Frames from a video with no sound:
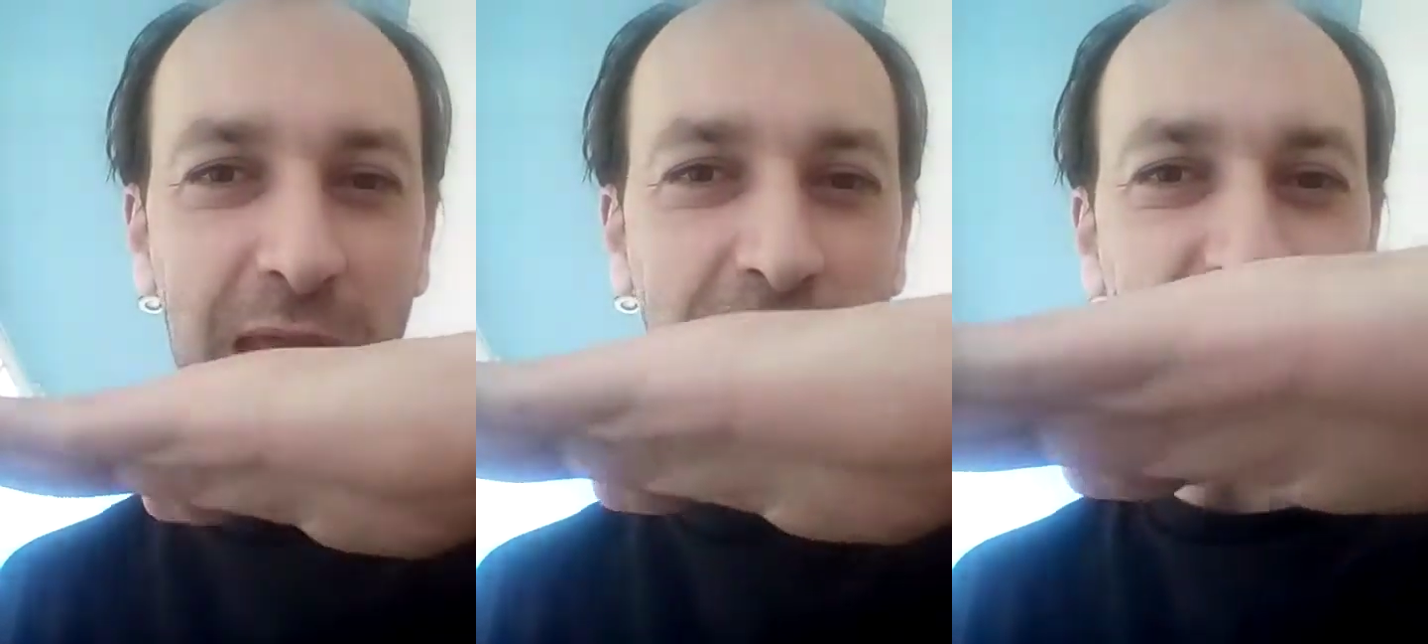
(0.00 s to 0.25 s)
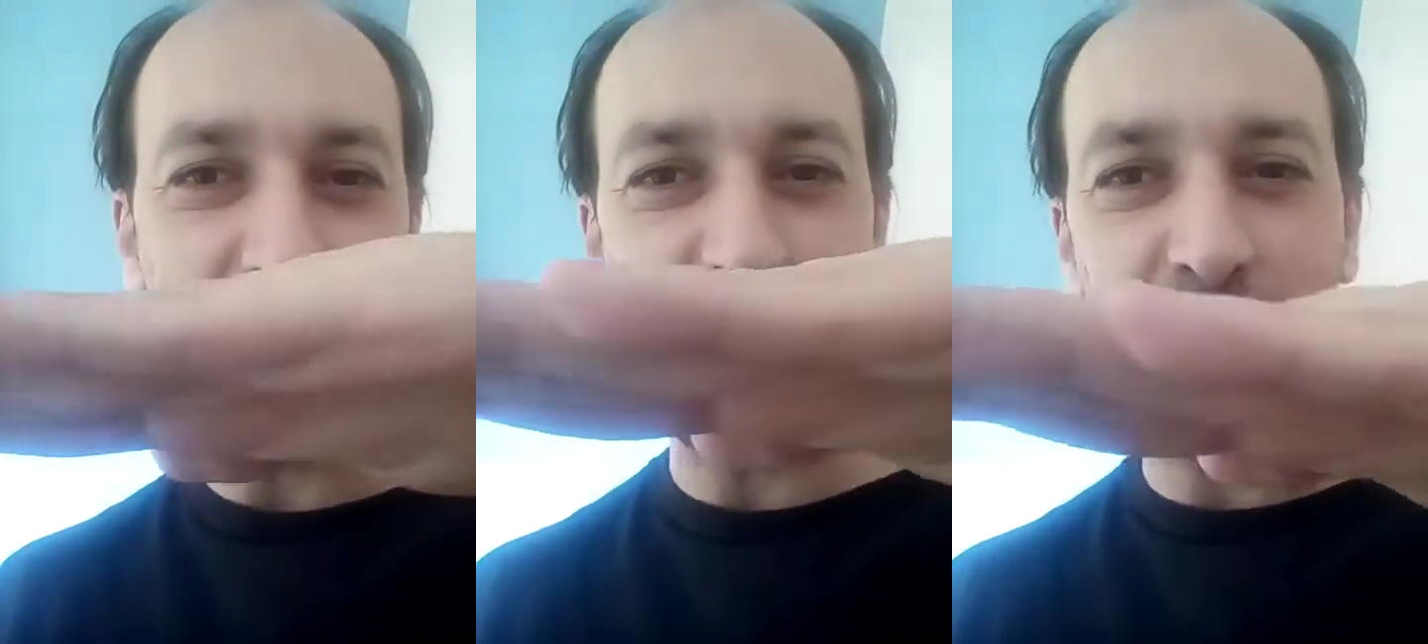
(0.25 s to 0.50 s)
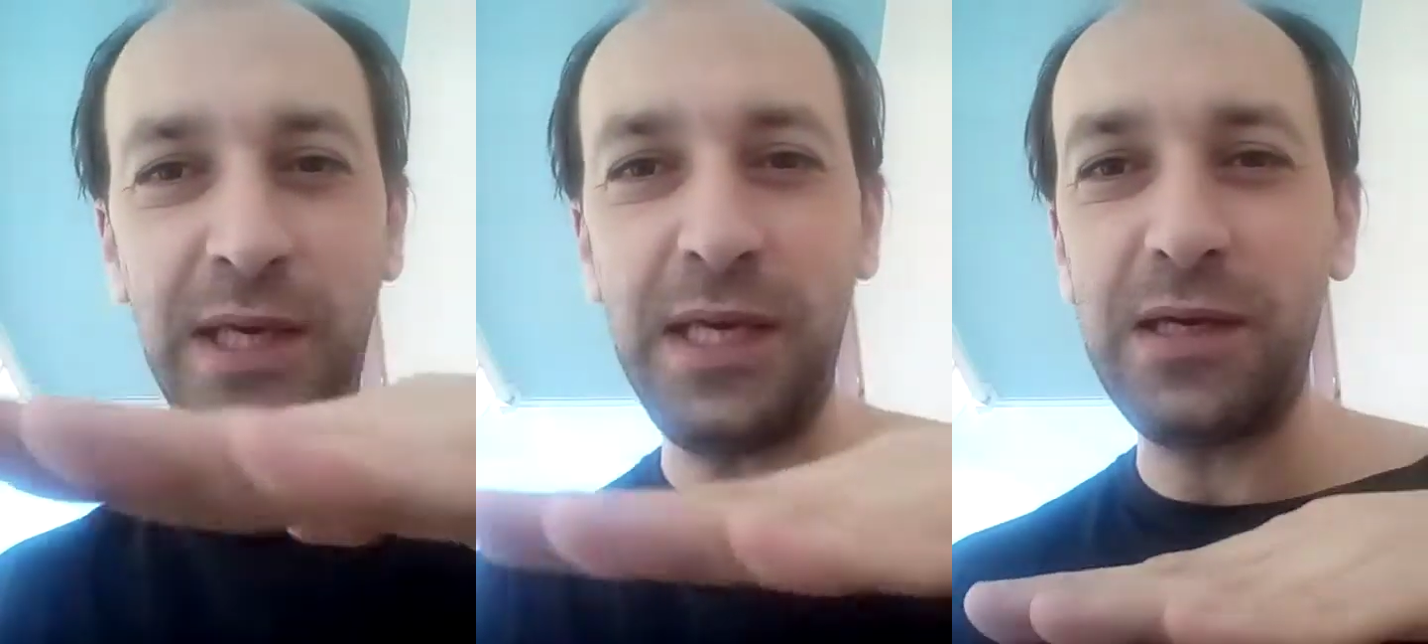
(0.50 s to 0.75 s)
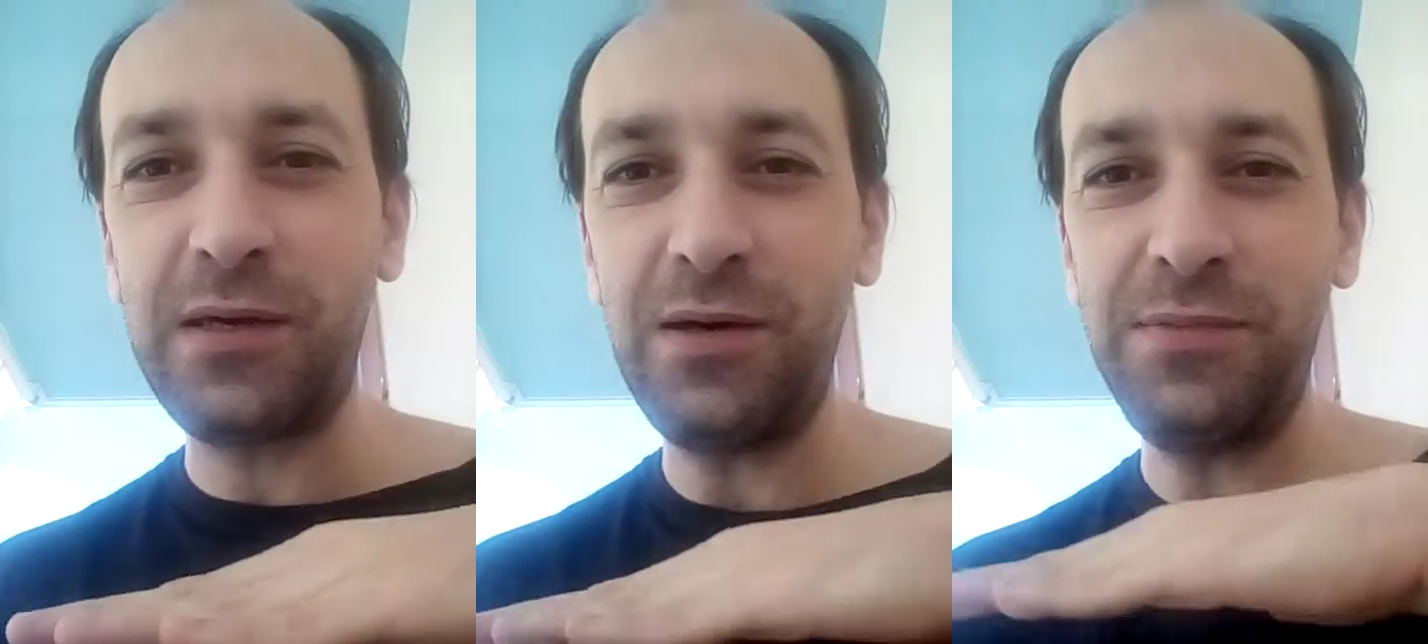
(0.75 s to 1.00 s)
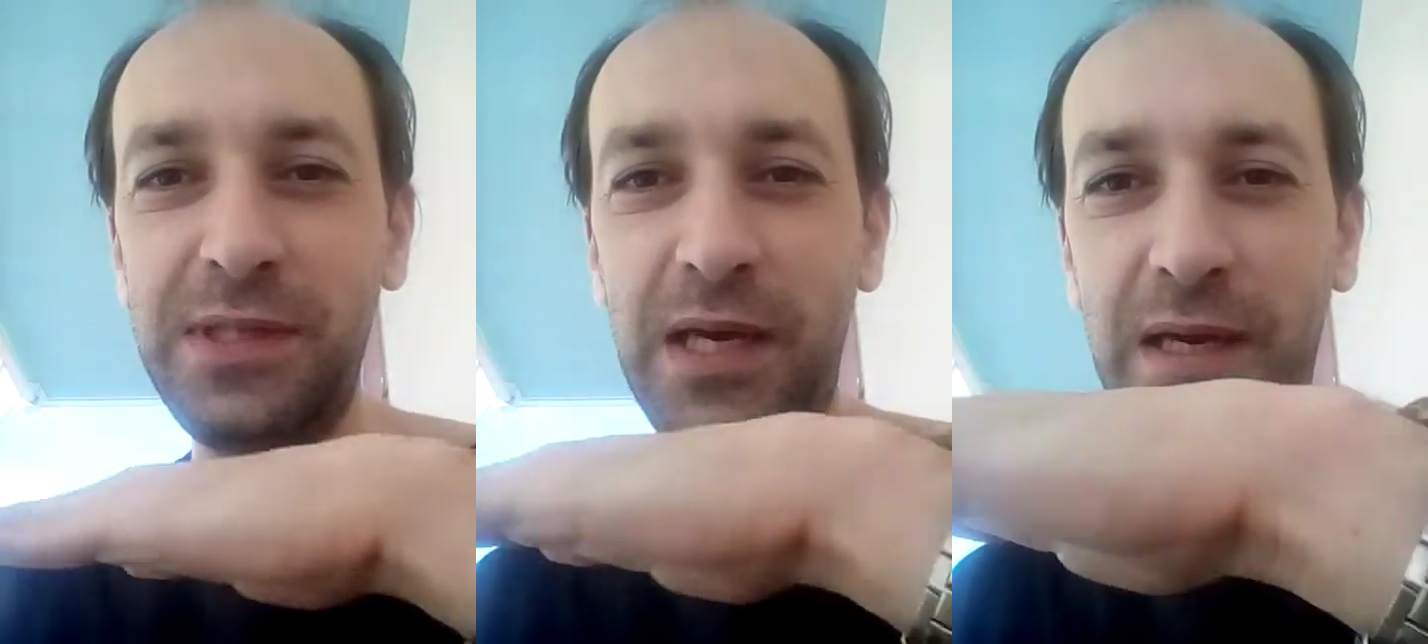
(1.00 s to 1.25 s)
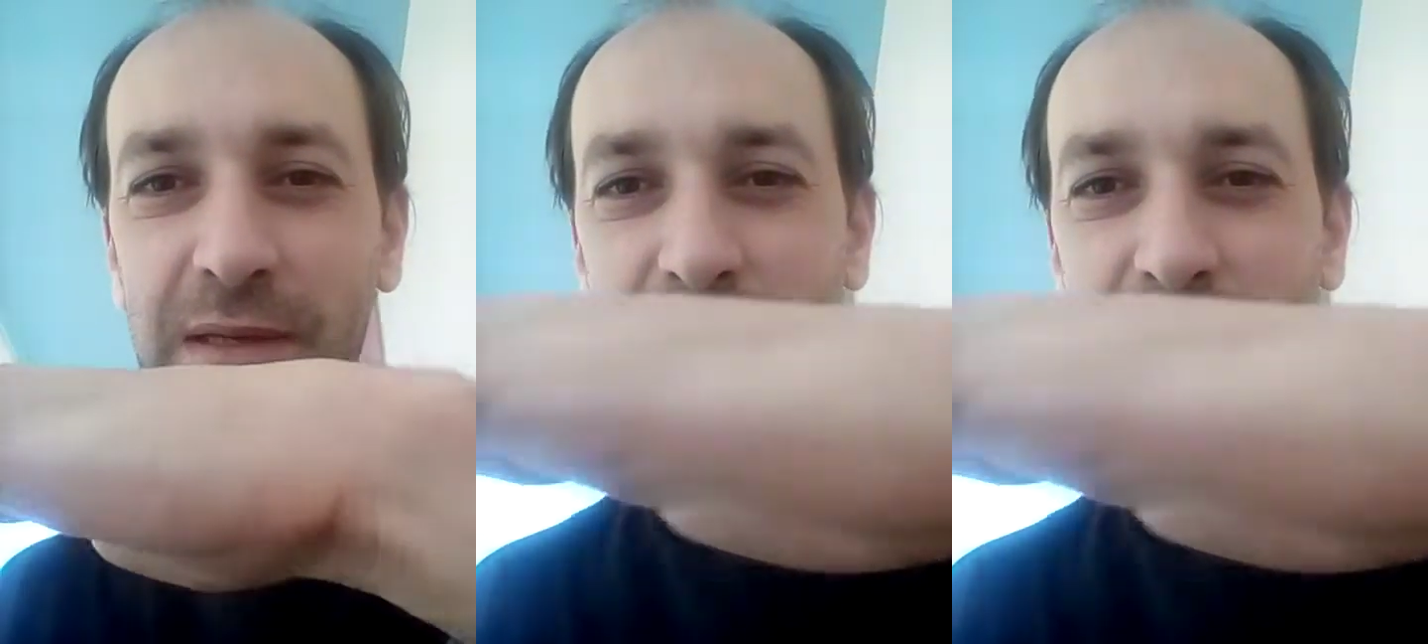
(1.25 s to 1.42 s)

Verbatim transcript: elle va tourner comme ça.